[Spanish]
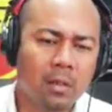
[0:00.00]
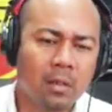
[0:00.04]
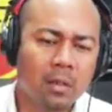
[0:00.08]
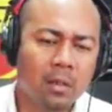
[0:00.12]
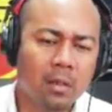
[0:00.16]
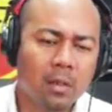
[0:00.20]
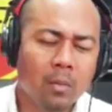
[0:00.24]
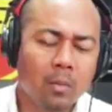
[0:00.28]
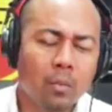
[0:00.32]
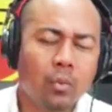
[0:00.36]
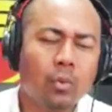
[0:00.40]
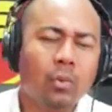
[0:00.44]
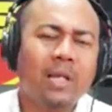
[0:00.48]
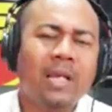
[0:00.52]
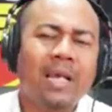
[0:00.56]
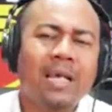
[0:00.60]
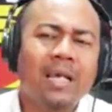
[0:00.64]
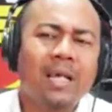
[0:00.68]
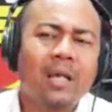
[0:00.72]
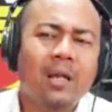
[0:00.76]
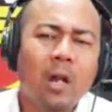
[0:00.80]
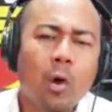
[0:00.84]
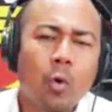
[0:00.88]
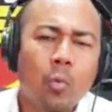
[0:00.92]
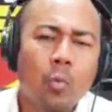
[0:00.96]
Porque
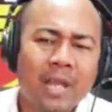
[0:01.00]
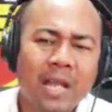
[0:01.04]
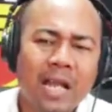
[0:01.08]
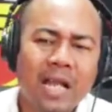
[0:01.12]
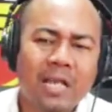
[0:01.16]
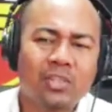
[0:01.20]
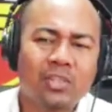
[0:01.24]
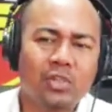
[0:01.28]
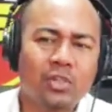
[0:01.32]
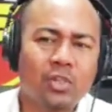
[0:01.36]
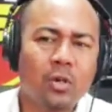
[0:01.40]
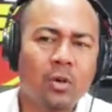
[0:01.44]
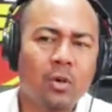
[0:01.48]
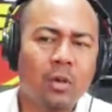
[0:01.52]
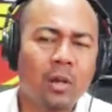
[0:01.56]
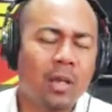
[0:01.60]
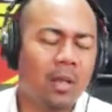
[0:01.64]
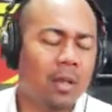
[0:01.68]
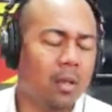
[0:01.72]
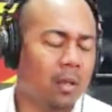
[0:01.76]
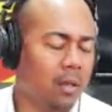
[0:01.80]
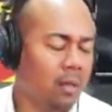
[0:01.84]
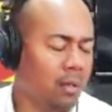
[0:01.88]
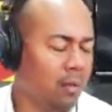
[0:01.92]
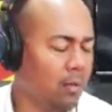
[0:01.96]
la ubicación,
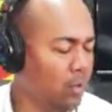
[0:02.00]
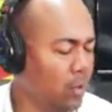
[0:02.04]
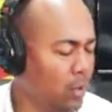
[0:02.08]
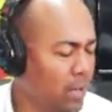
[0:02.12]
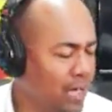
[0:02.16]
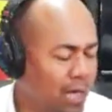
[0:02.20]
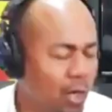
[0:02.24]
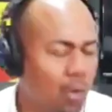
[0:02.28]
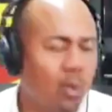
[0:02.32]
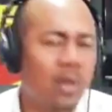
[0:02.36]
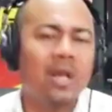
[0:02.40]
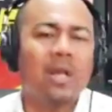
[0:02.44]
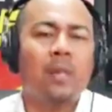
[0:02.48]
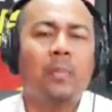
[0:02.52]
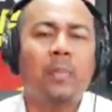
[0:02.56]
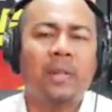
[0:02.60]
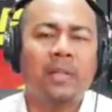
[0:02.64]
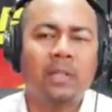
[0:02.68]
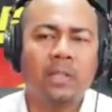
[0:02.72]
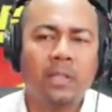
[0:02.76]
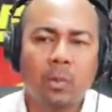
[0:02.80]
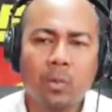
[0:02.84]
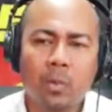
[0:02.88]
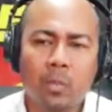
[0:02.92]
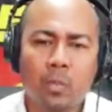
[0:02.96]
y lo he
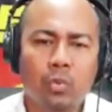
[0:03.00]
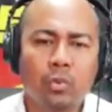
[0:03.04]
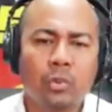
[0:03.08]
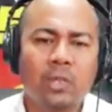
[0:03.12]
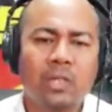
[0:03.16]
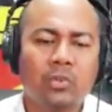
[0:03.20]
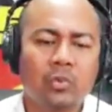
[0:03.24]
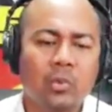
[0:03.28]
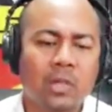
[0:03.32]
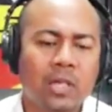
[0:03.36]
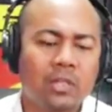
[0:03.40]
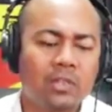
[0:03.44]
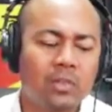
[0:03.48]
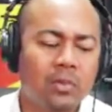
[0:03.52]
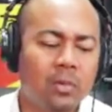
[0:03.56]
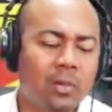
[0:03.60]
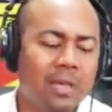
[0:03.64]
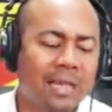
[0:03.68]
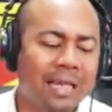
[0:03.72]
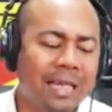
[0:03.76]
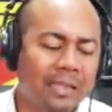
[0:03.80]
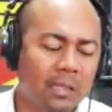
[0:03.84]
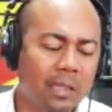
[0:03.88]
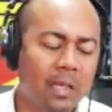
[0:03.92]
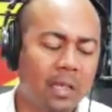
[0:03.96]
repetido en muchas ocasiones
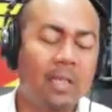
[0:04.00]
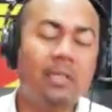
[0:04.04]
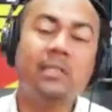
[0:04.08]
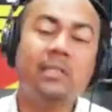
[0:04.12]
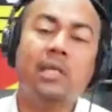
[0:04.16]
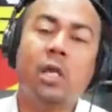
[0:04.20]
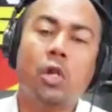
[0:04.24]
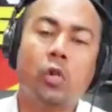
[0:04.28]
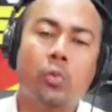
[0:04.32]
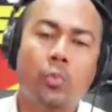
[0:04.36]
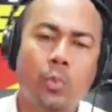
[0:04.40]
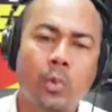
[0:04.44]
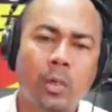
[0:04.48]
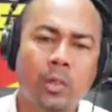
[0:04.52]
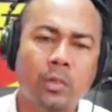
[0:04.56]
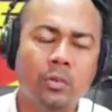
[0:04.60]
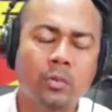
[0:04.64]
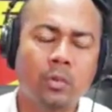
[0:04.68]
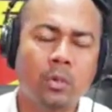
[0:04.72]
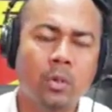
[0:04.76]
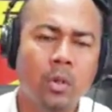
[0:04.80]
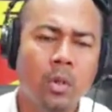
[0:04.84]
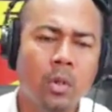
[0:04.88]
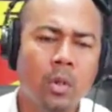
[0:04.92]
que tiene ese aeropuerto,